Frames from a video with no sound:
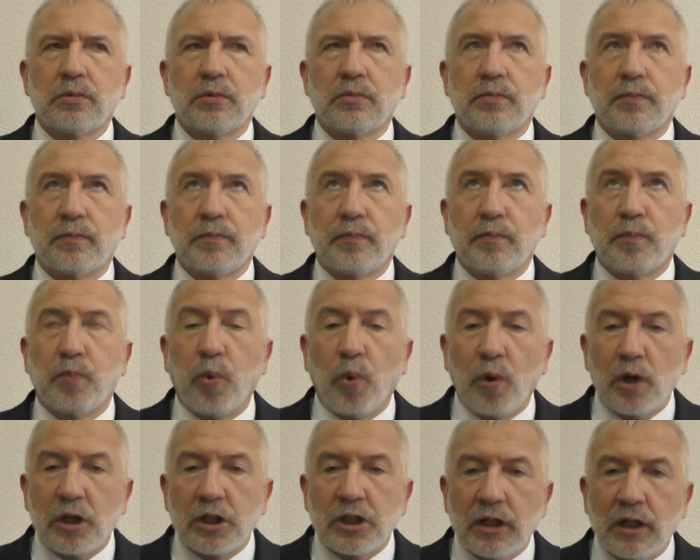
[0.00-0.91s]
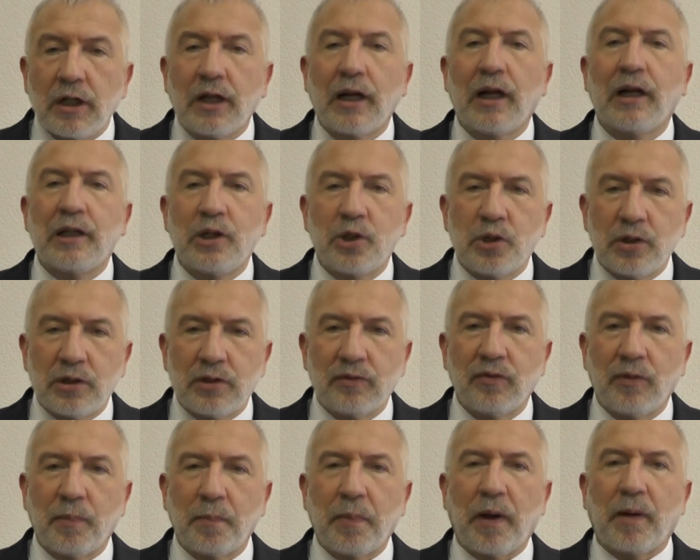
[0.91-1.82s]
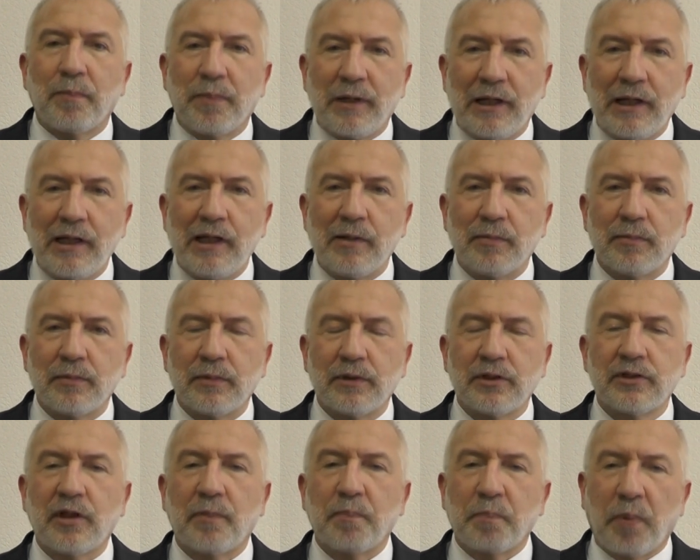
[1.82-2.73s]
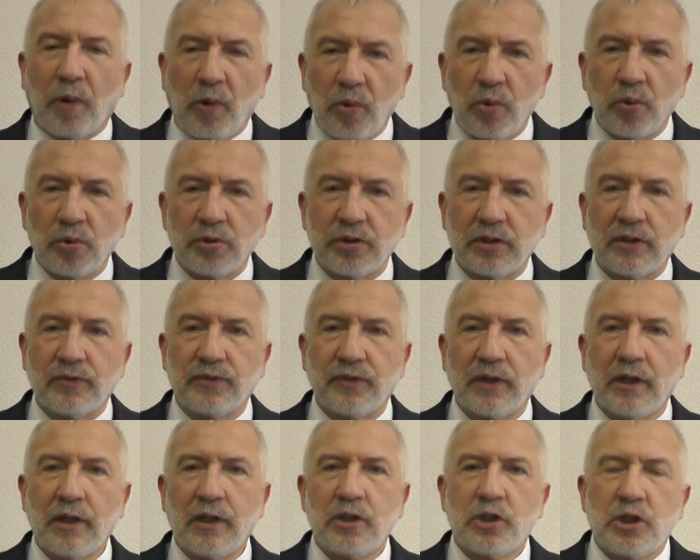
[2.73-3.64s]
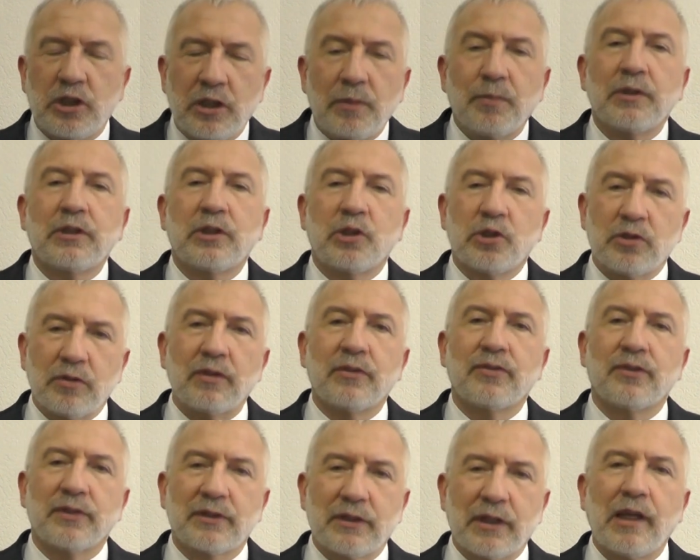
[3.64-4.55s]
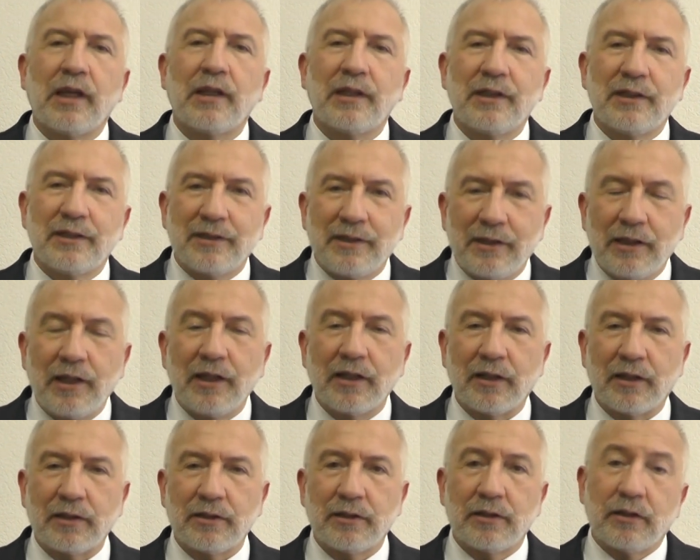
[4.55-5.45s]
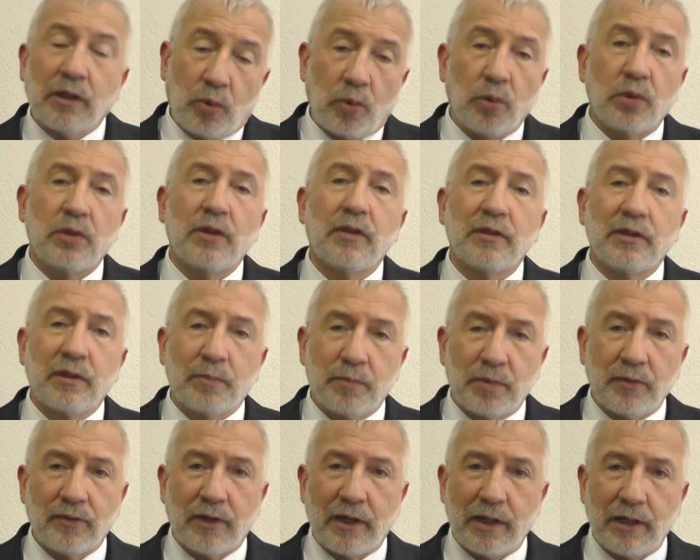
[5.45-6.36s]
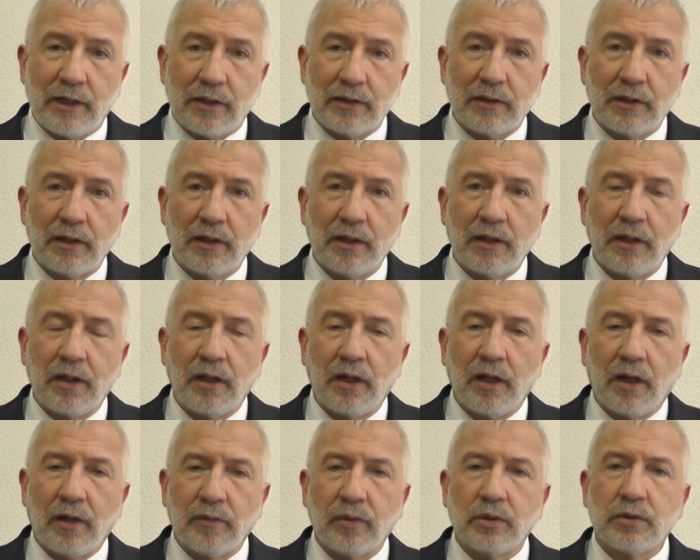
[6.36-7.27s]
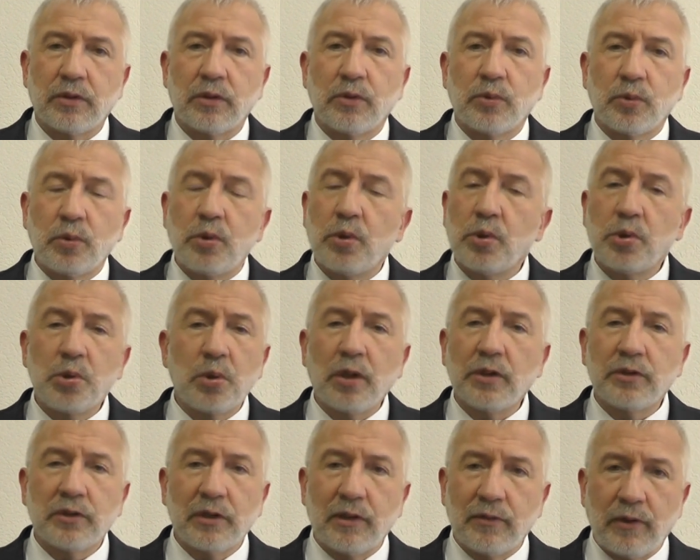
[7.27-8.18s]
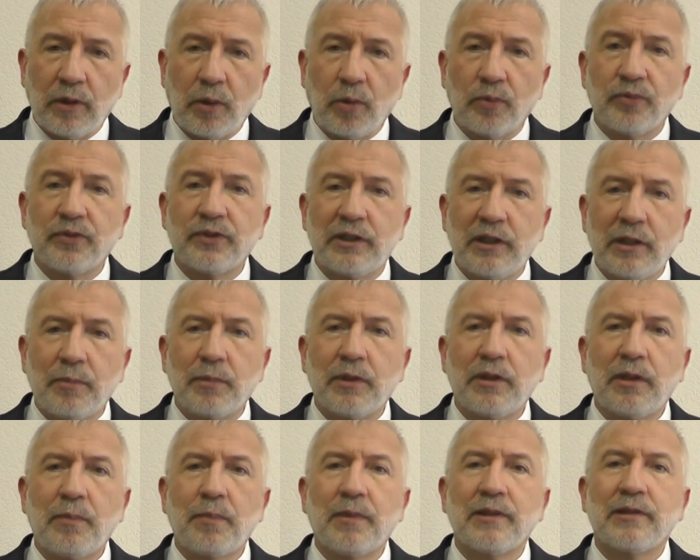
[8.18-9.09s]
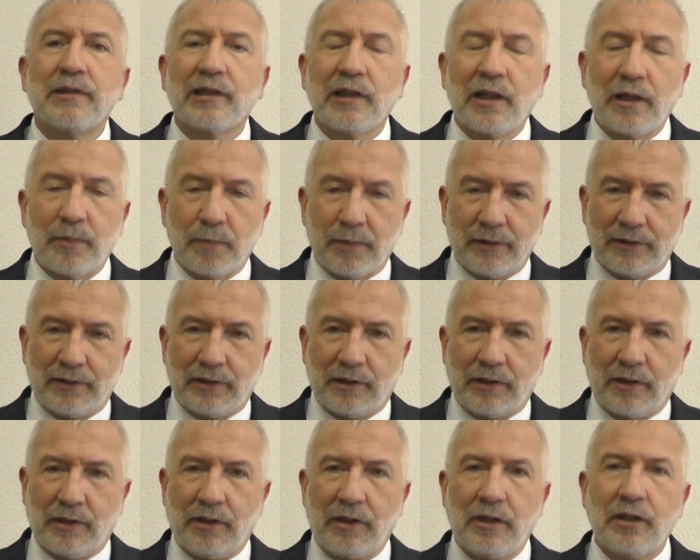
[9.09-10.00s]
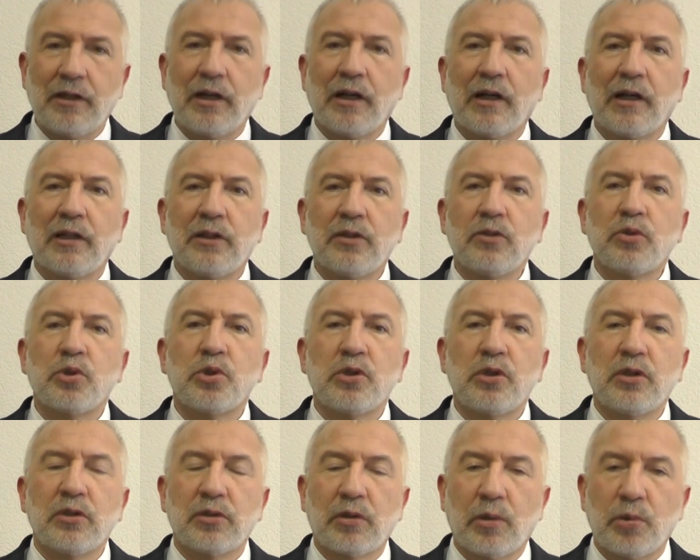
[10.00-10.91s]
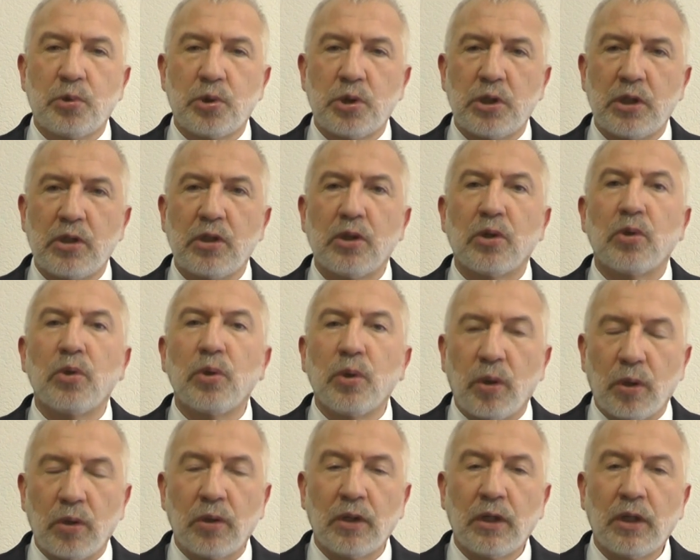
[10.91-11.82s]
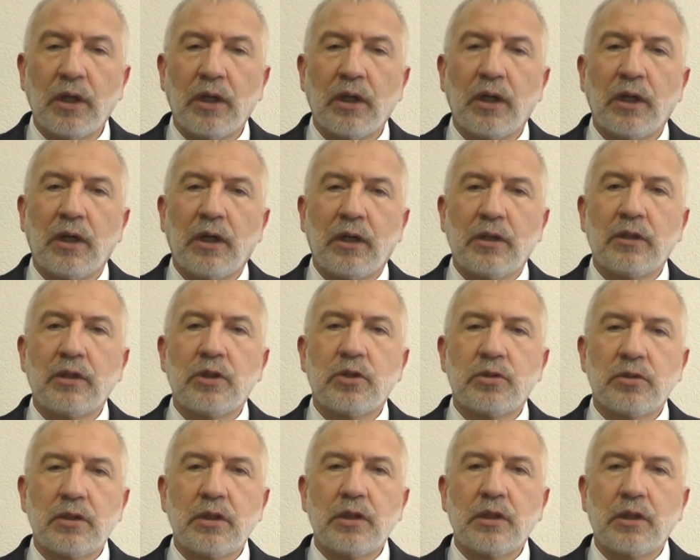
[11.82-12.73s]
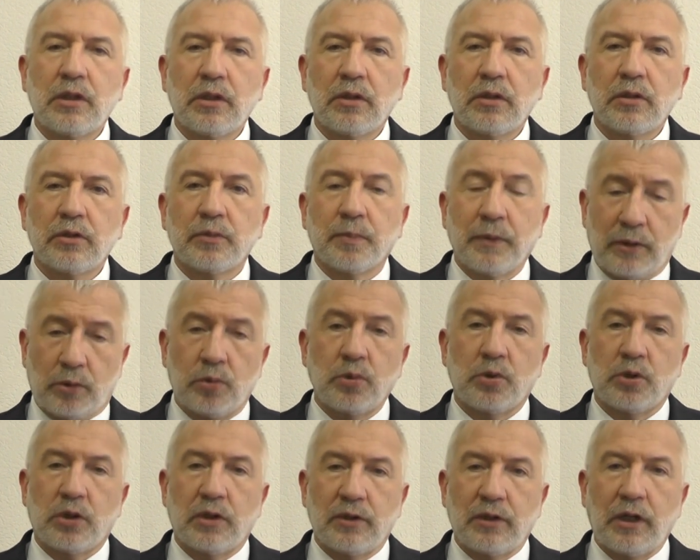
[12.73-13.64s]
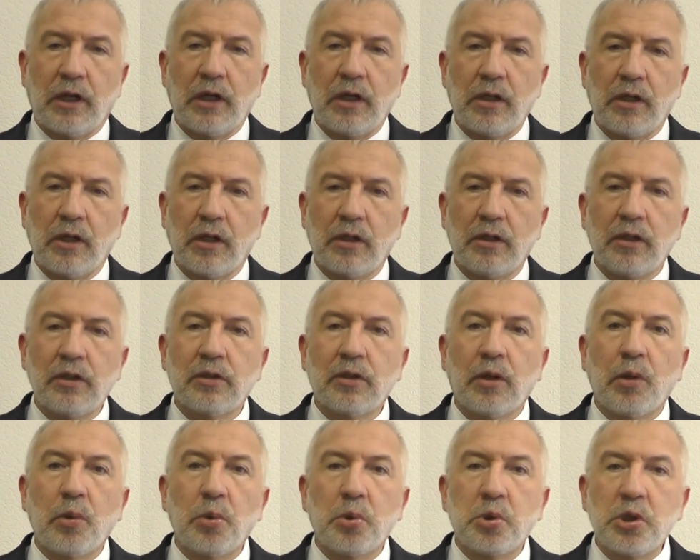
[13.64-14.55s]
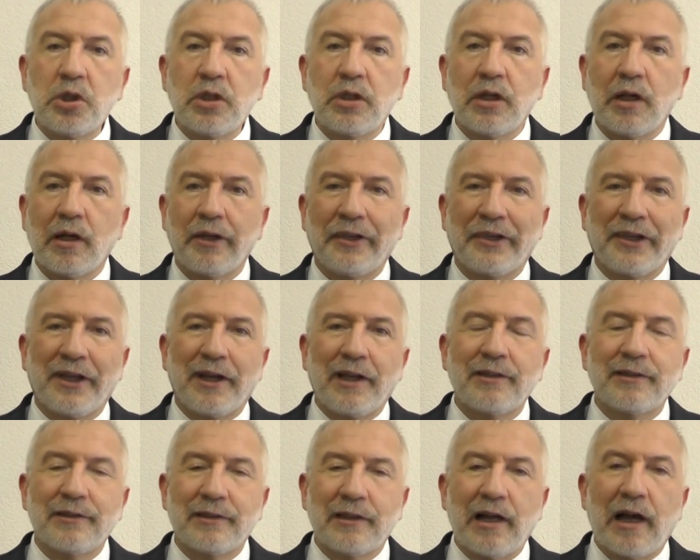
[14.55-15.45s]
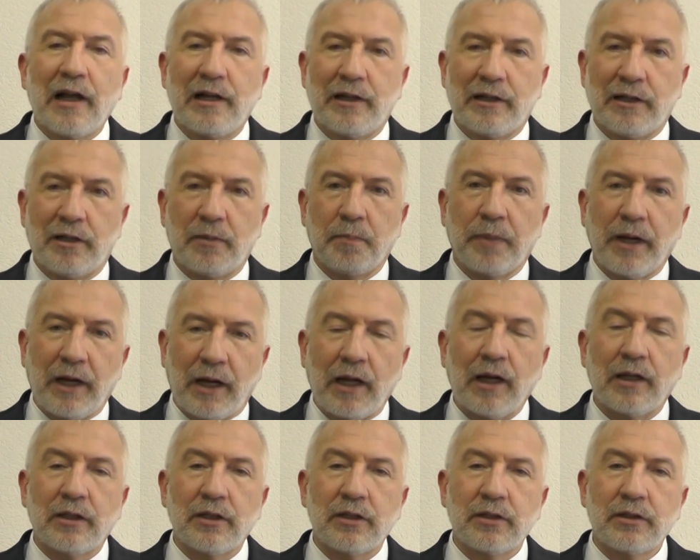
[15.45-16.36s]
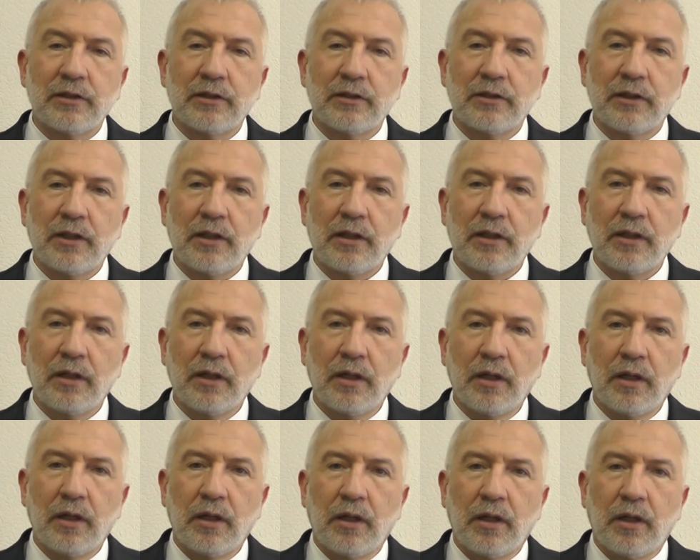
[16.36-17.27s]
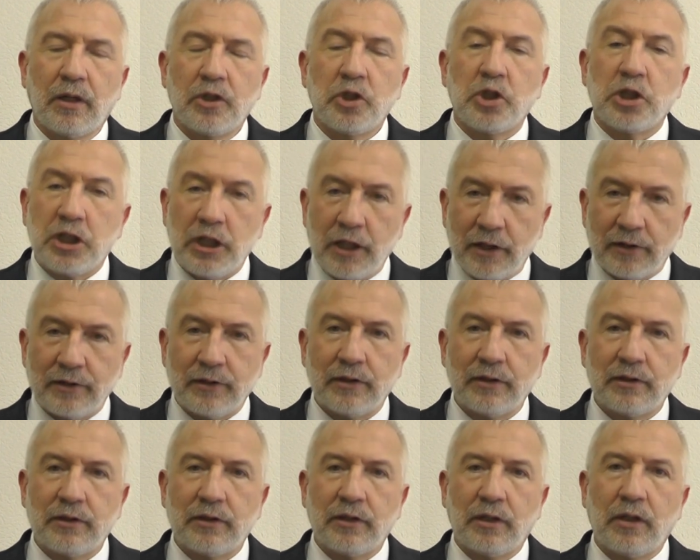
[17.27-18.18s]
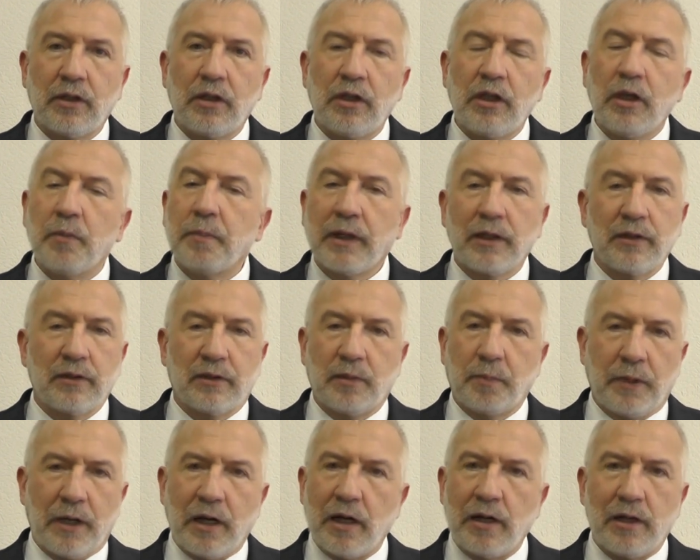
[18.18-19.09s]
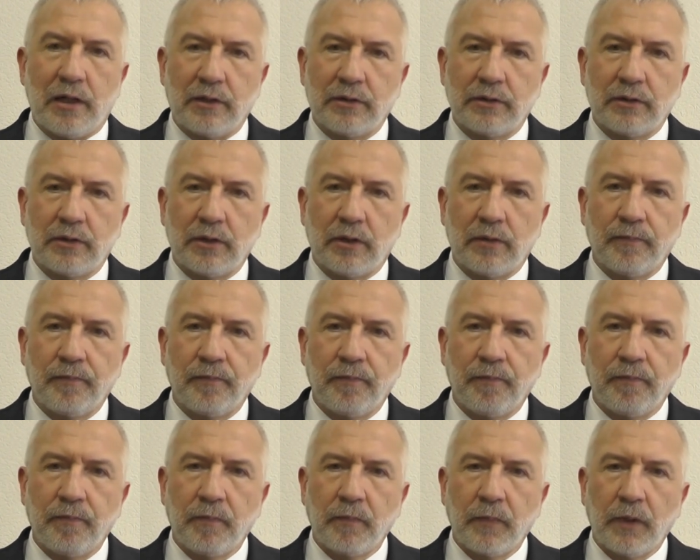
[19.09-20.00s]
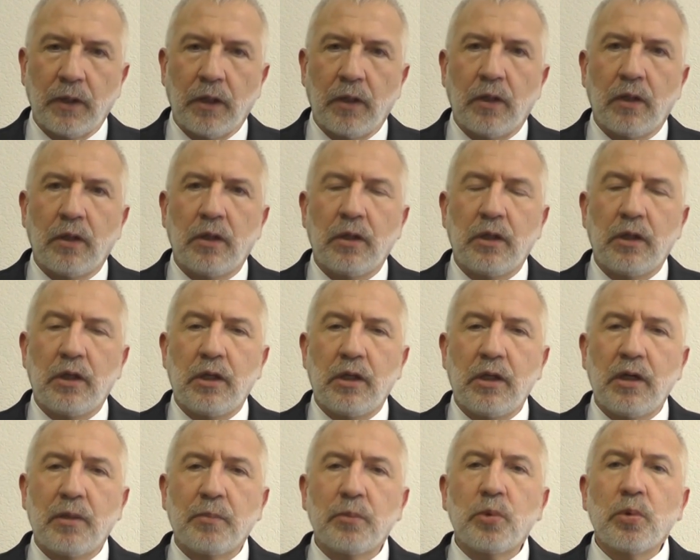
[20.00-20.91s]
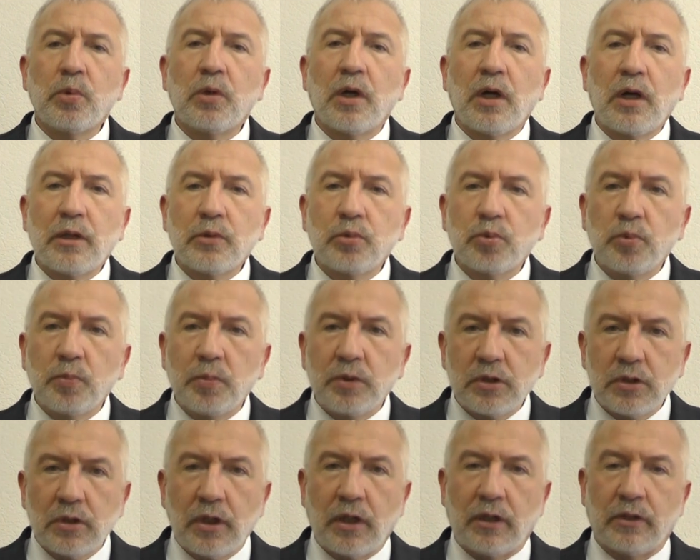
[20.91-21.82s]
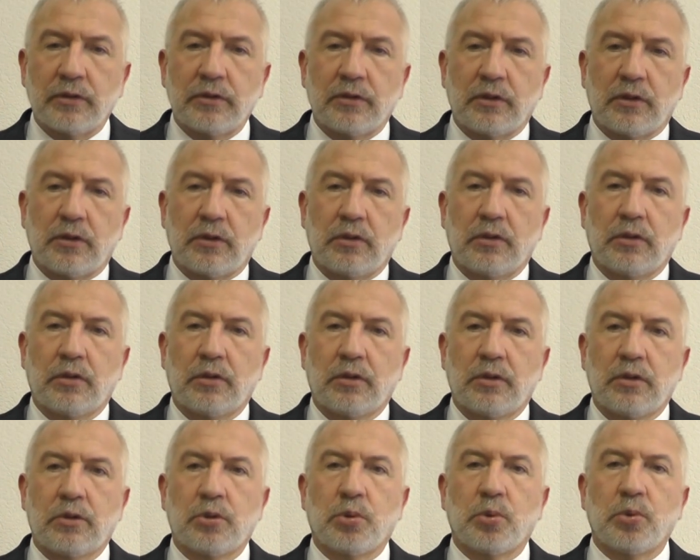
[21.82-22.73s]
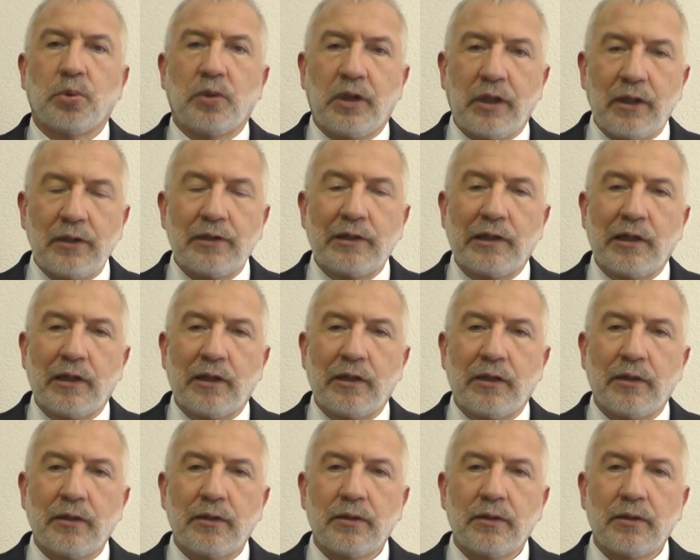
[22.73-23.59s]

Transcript: большее количество проблем, запросов, чем это человек в состоянии сделать. Такое, наверное, бывает. Вот. Но еще раз говорю, все мы не без слабости, Игорь Леонидович не исключение. Но это человек, с моей точки зрения, исключительной, кристальной порядочности, честности и принципиальности. И я много раз убеждался, что если